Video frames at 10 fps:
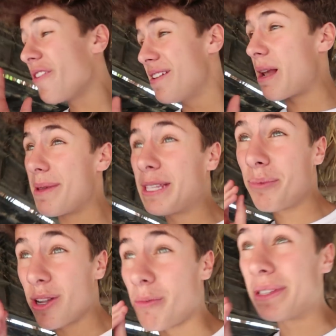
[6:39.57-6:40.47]
Hoy finalmente
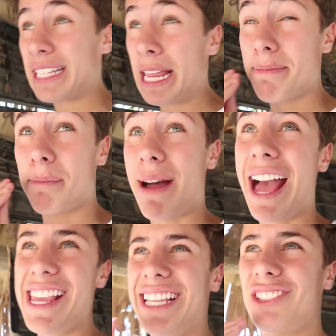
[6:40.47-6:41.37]
pude convencer a mi
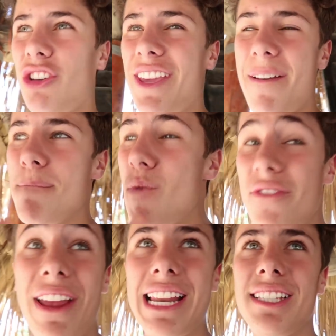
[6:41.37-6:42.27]
papá y estoy
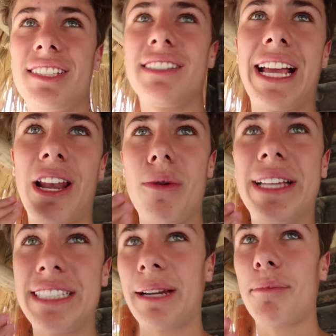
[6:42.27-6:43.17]
muy feliz de que lo
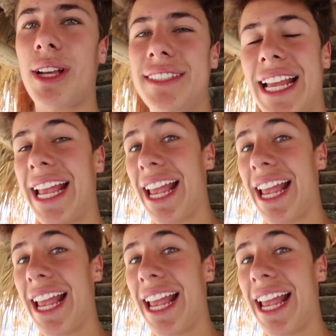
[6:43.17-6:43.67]
va a hacer porque sé